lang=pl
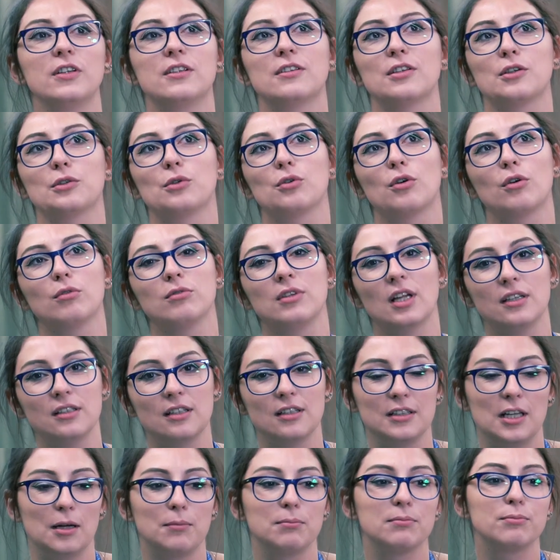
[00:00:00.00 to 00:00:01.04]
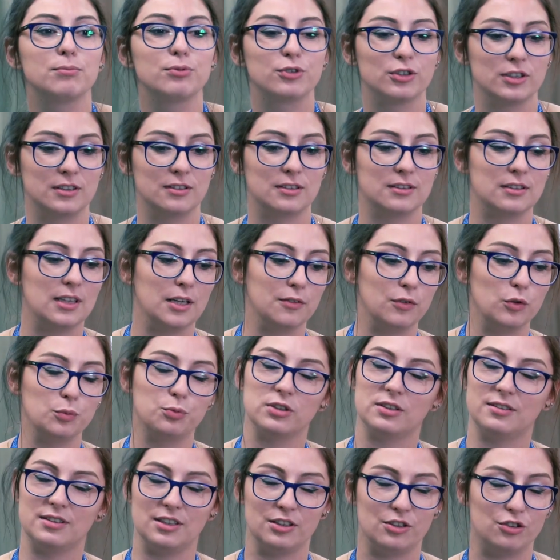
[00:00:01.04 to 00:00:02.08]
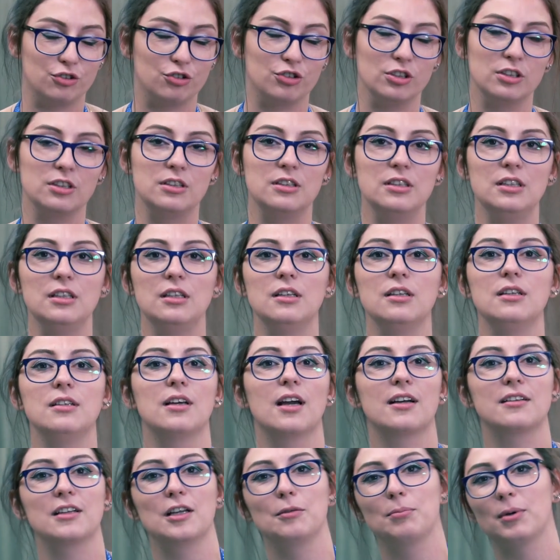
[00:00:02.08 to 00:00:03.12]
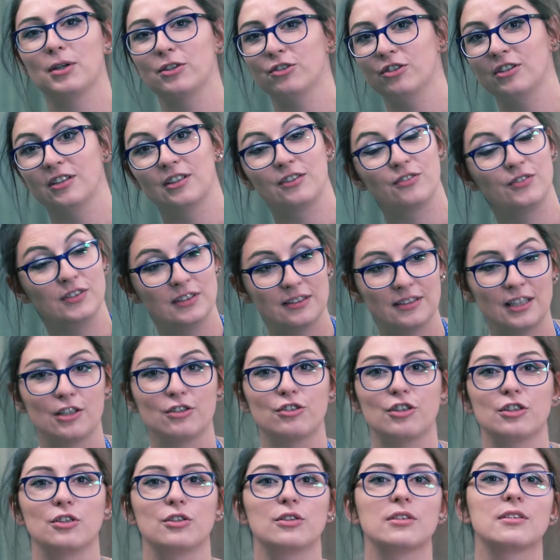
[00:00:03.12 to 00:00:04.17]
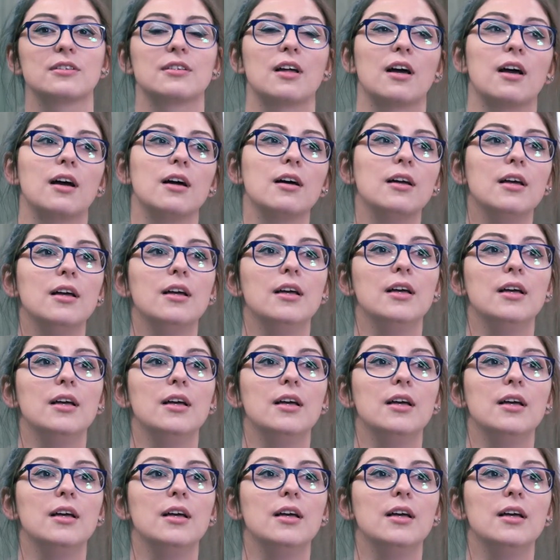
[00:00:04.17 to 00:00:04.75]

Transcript: wiedzę, którą Daniel nam przedstawił przez te trzy dni, jak najbardziej jest wystarczająca